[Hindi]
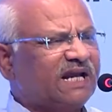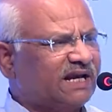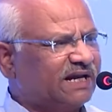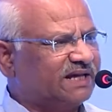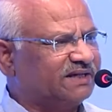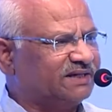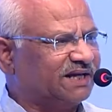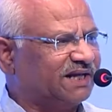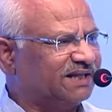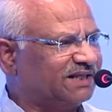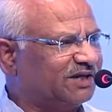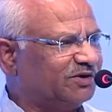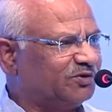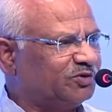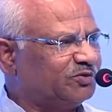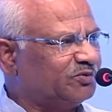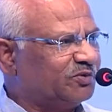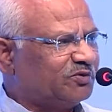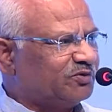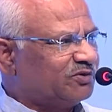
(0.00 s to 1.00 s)
बनाना चाहता है
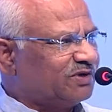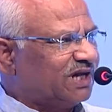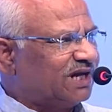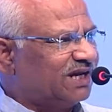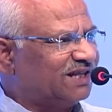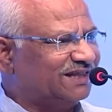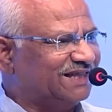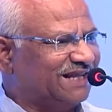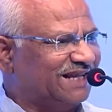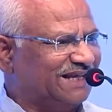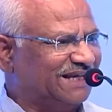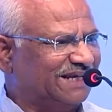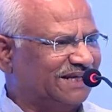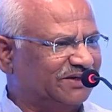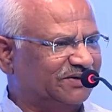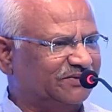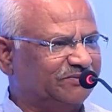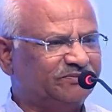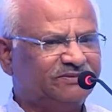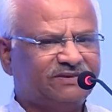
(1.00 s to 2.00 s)
उसमें कुछ गलत नहीं
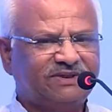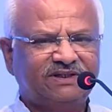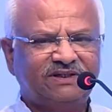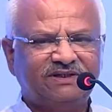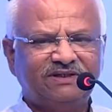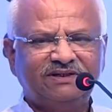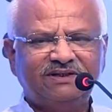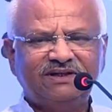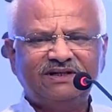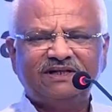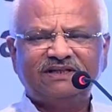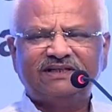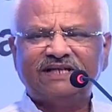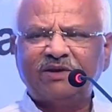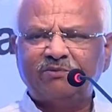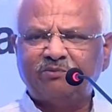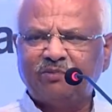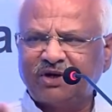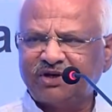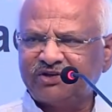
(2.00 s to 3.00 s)
है
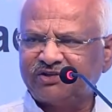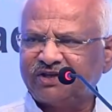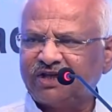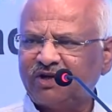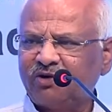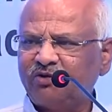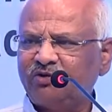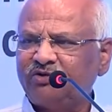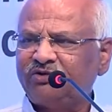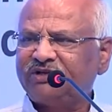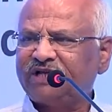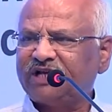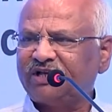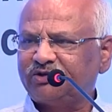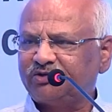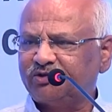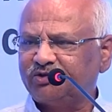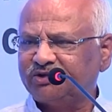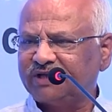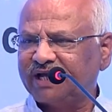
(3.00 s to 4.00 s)
चाहे पर्सन हो
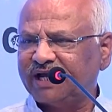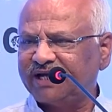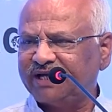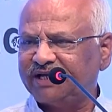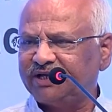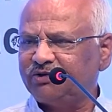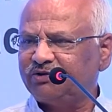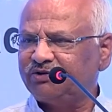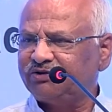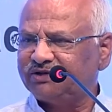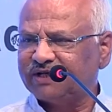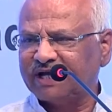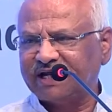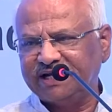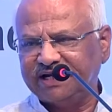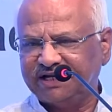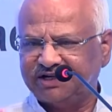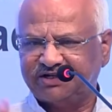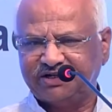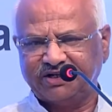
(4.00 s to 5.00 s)
चाहे सोसाइटी हो चाहे
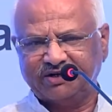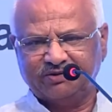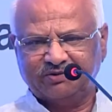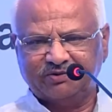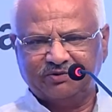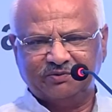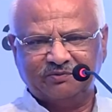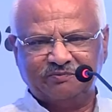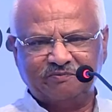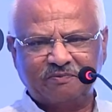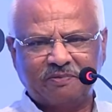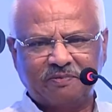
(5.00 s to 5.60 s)
नेशन हो